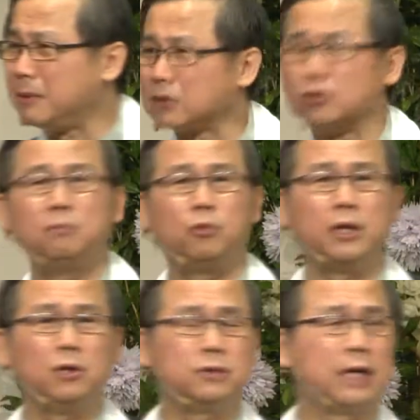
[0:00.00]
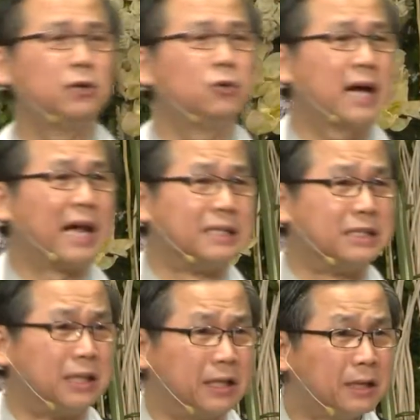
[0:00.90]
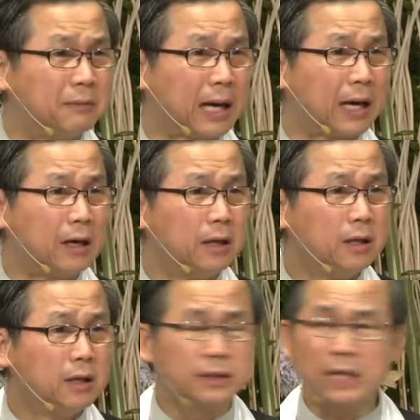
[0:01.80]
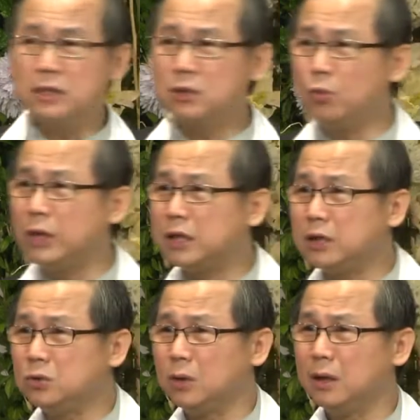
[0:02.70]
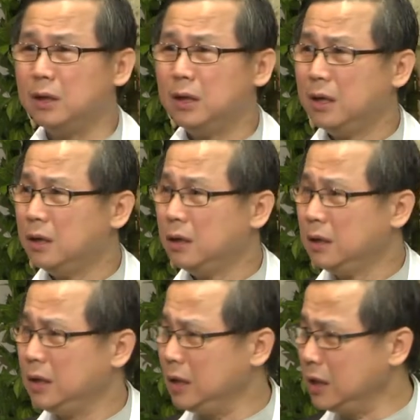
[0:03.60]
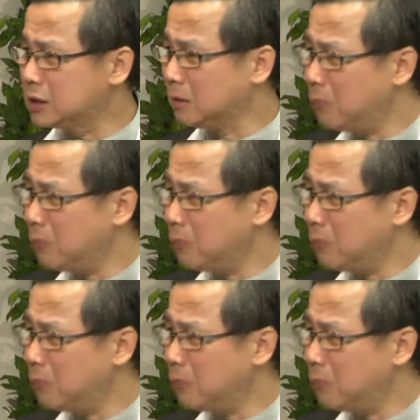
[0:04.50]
谁不会忧伤？有感情的吗？但是问题说，你你怎么